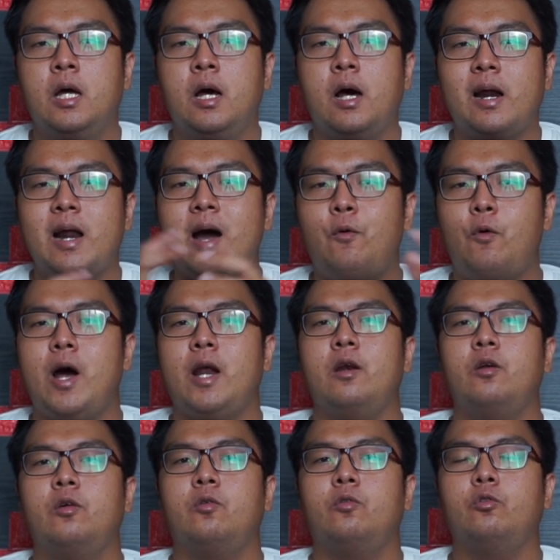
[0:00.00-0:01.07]

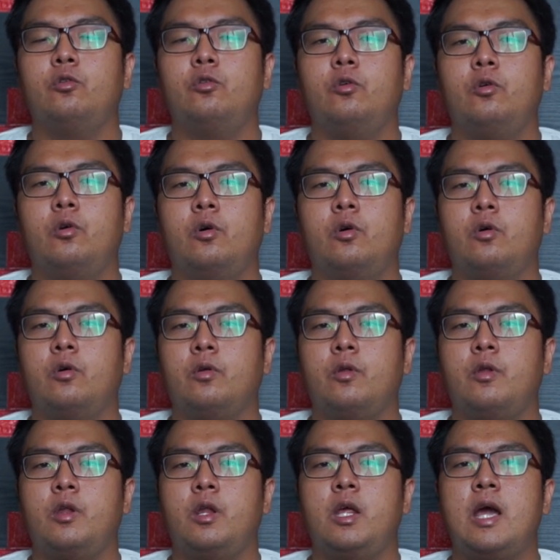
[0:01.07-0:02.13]
rawan untuk
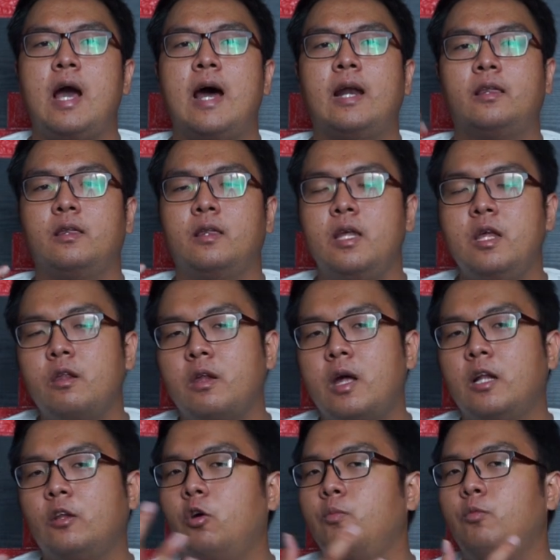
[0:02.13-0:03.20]
si hard disk
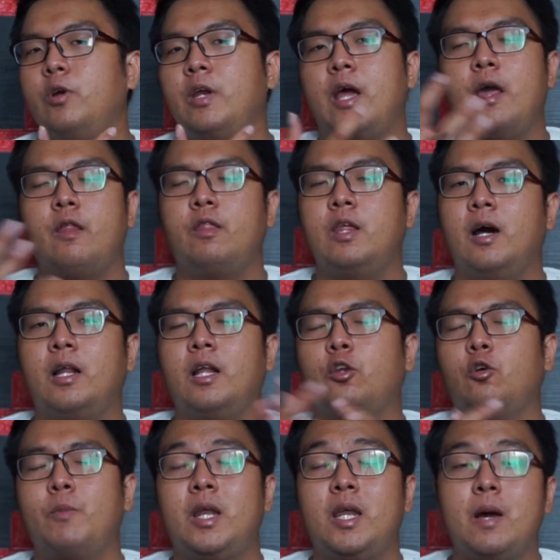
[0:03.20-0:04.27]
ataupun yang SD card
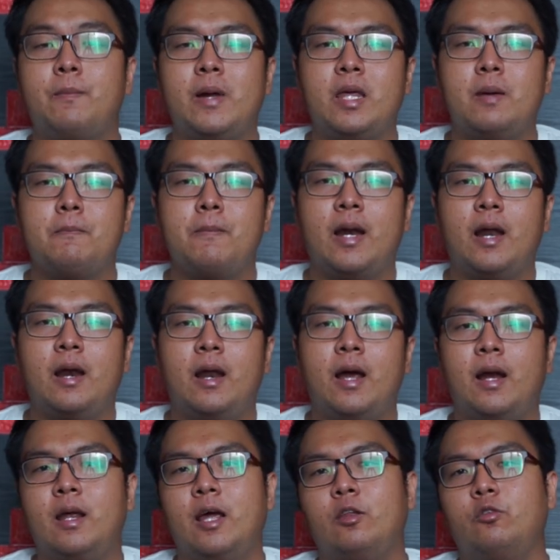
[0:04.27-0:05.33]
atau media penyimpanan
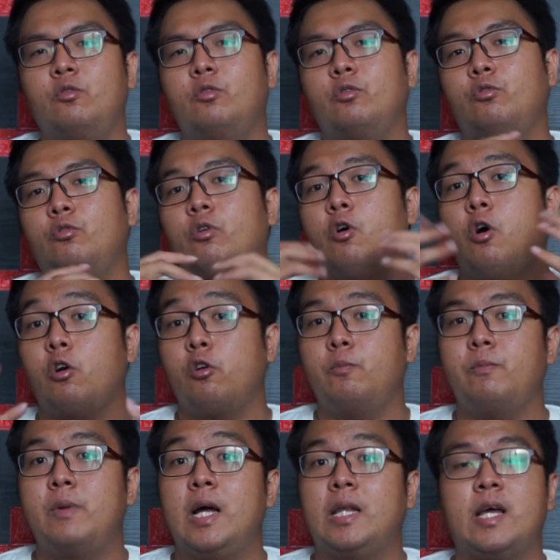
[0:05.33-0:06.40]
lainnya itu untuk
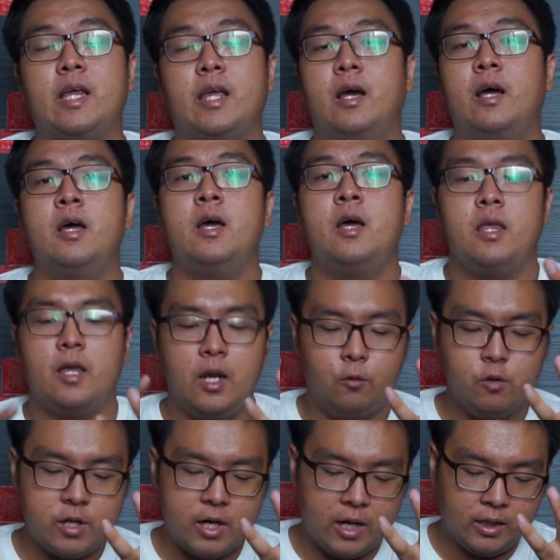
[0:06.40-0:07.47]
korup datanya. Jadi
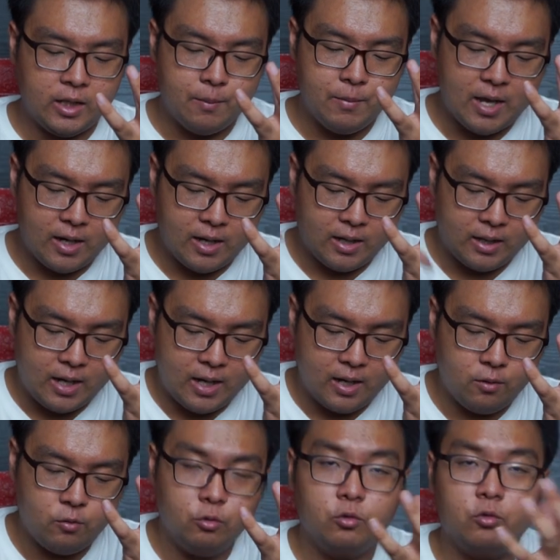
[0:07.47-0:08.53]
gue sangat gak
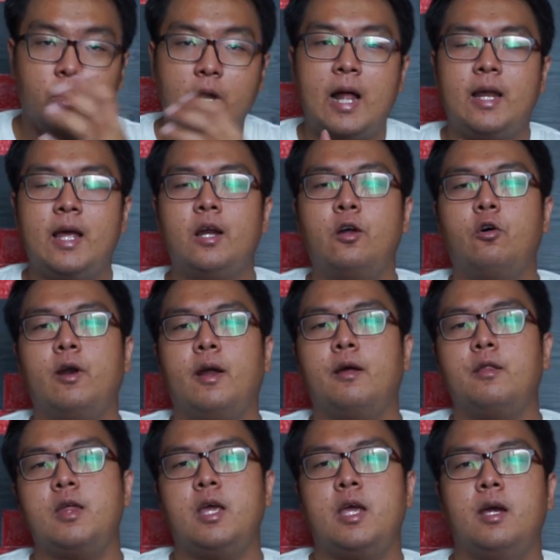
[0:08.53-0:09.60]
menyarankan untuk kalian
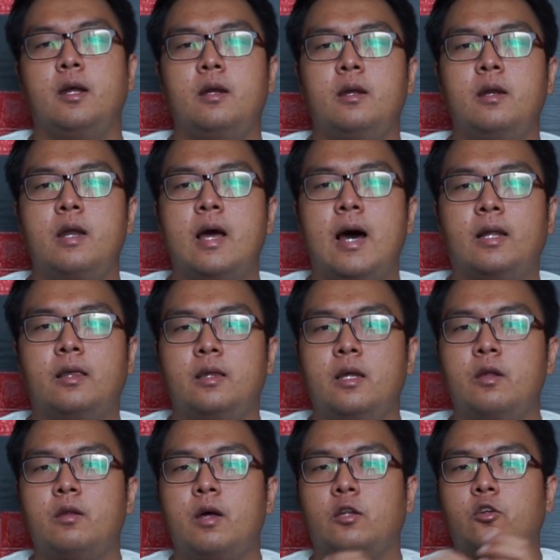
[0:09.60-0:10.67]
koneksiin hard
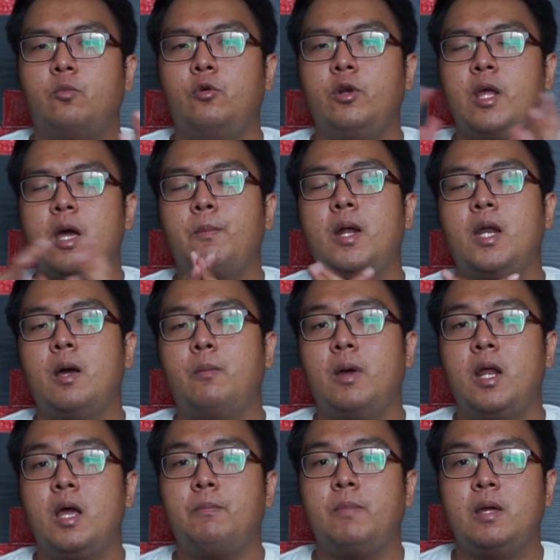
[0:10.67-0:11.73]
disk ataupun ya
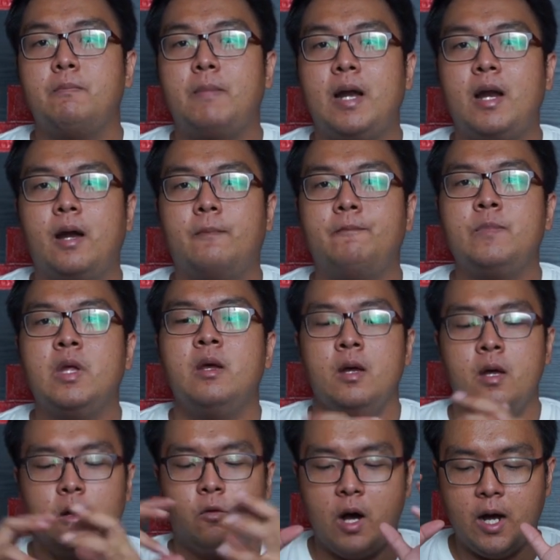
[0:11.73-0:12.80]
media-media penyimpanan.
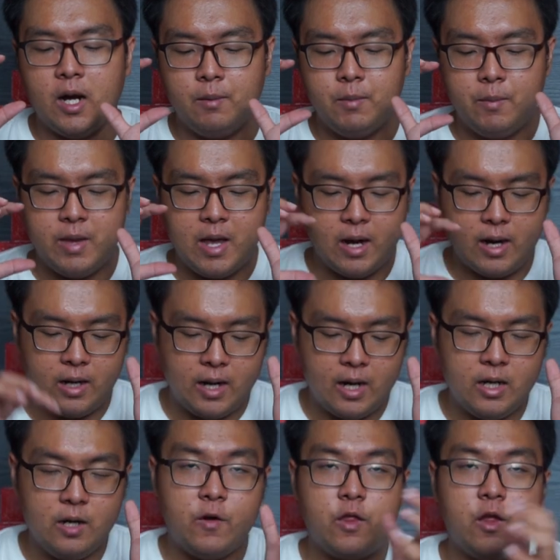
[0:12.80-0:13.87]
Gue akan lebih
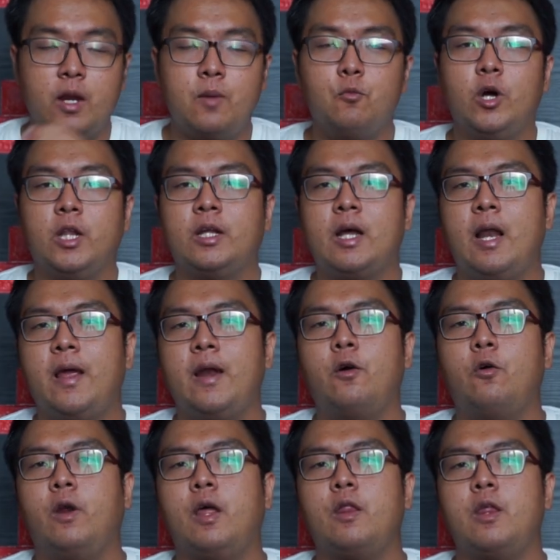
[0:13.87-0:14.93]
menyarankan device ini buat kalian
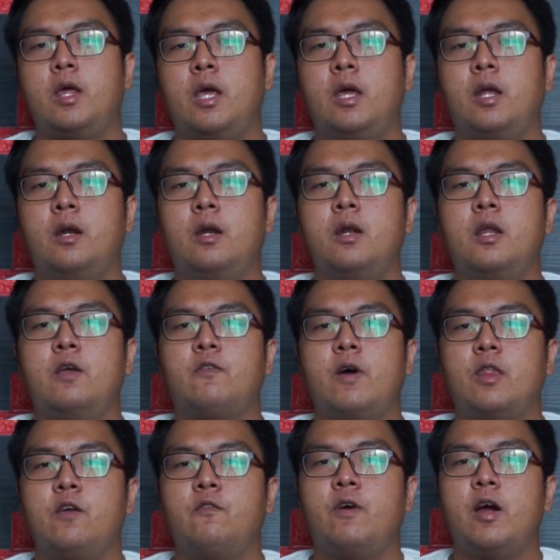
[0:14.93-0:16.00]
koneksiin
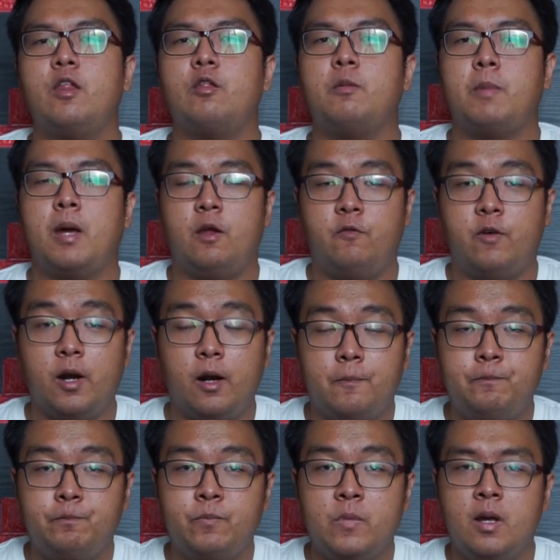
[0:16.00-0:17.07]
device-device
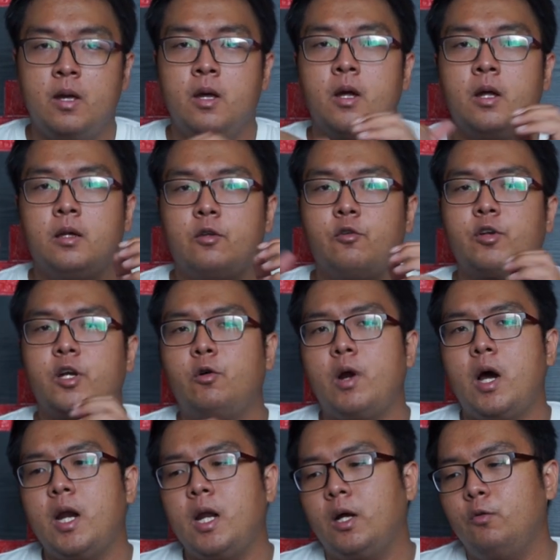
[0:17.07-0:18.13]
peripheral. Terus
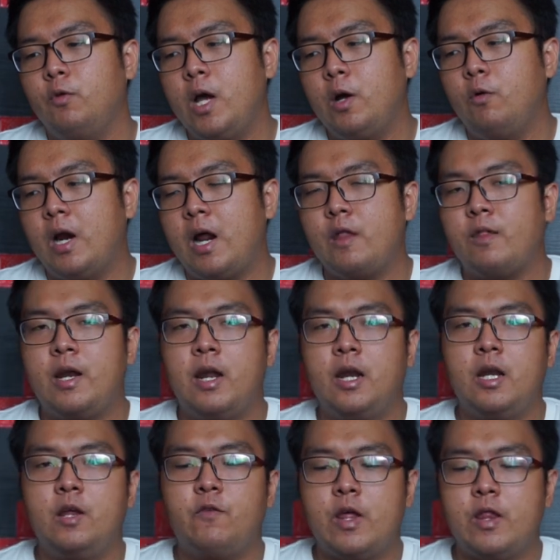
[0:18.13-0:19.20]
kekurangan yang kedua yang gue rasain
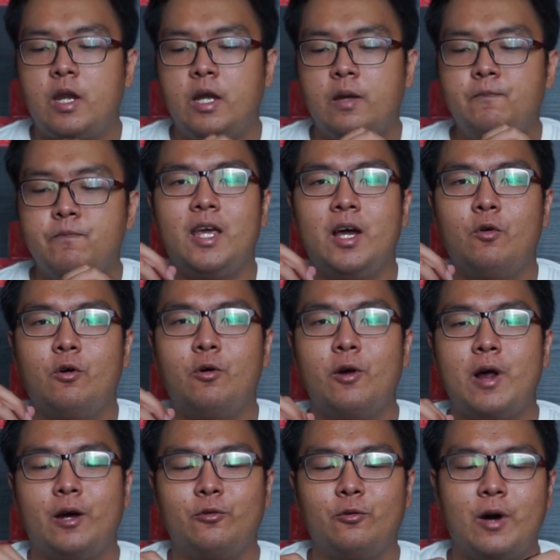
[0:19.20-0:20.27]
dari device ini, yang gue
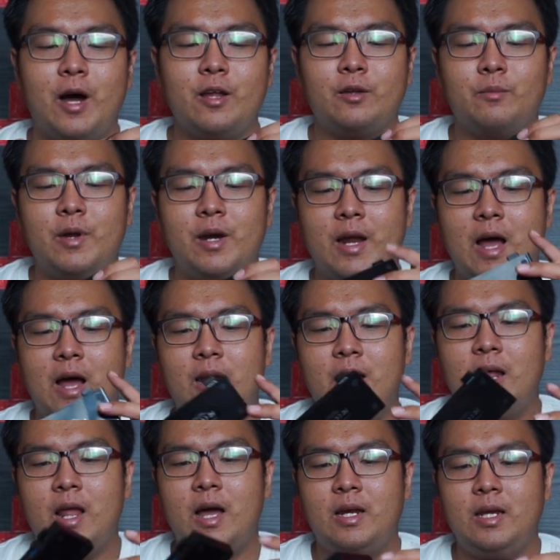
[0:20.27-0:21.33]
kurang suka sebenarnya
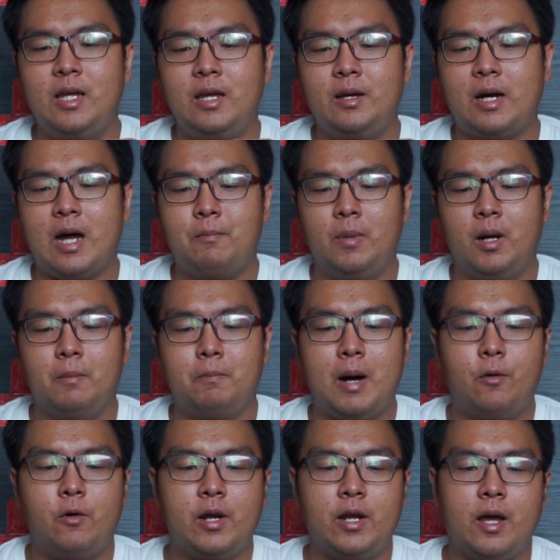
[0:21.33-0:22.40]
adalah di kabel
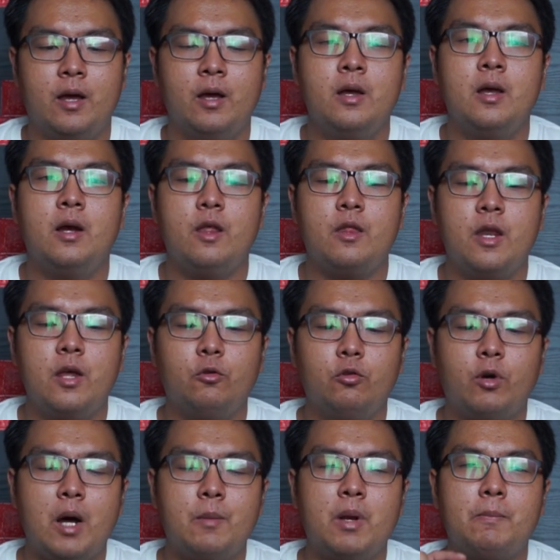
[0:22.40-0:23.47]
powernya. Di sini
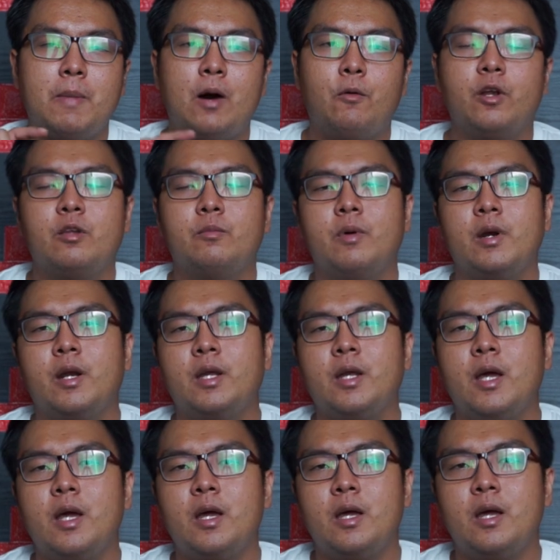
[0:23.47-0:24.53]
untuk kabel power
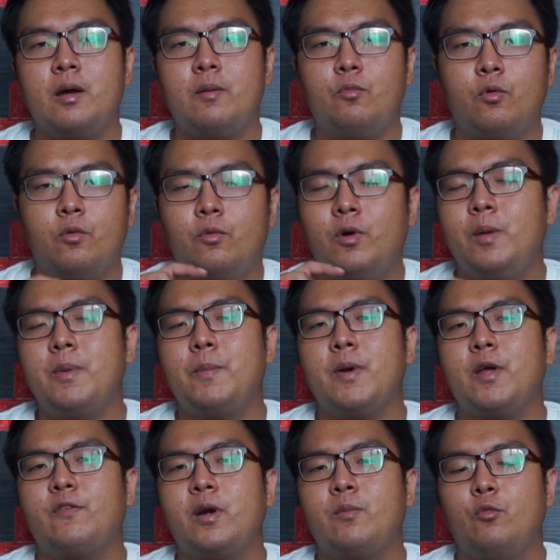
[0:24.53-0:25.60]
sebenarnya gue lebih
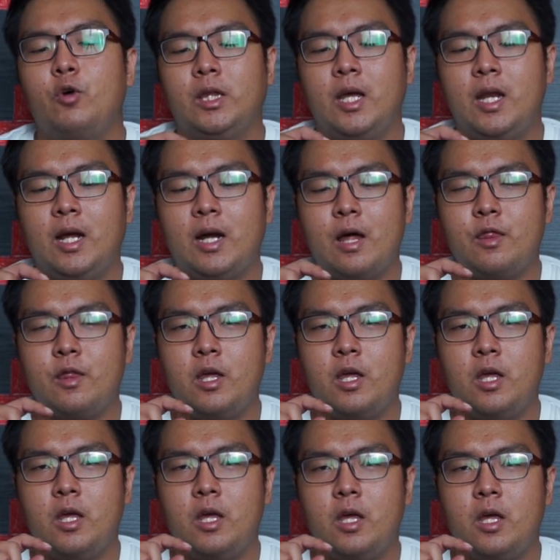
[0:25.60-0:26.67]
prefer buat dia
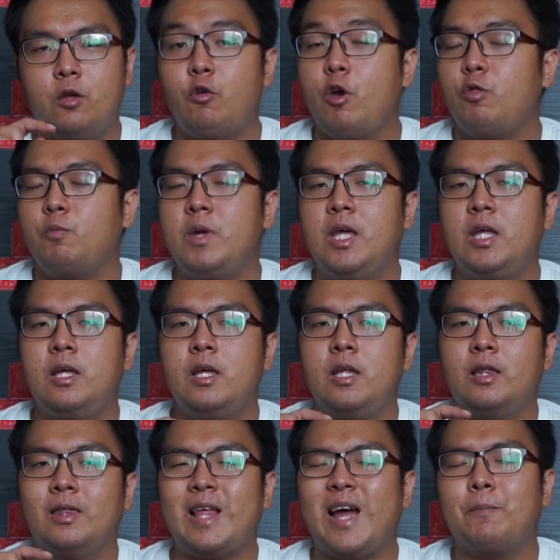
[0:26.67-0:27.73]
dikasih USB
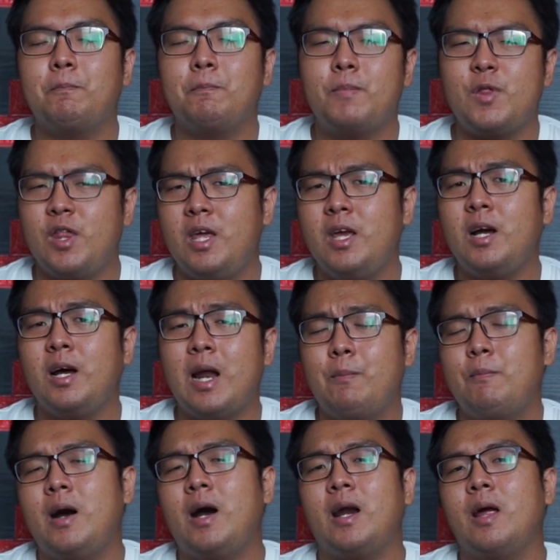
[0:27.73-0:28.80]
Type C.
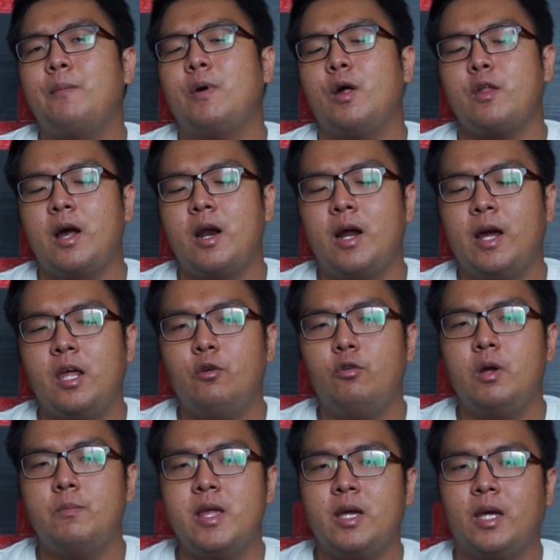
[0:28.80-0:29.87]
Kenapa? Karena emang sekarang kayaknya
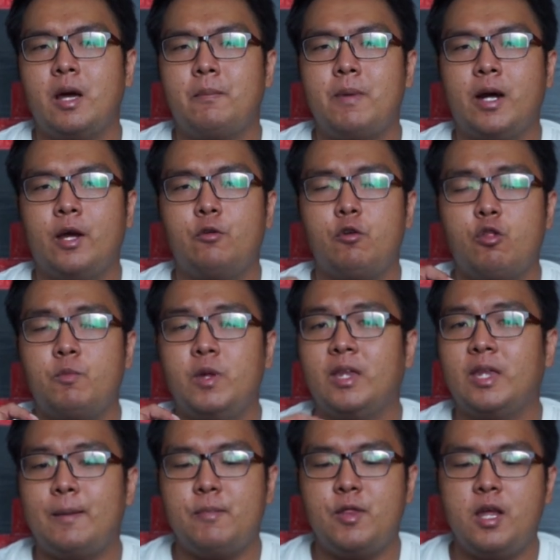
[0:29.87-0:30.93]
udah banyak yang pakai USB
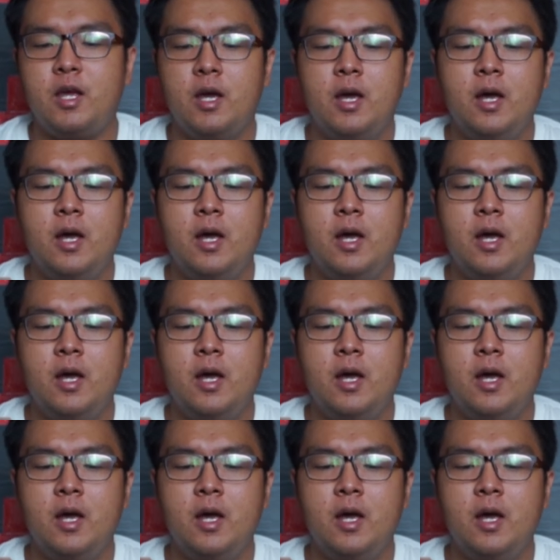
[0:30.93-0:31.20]
Type C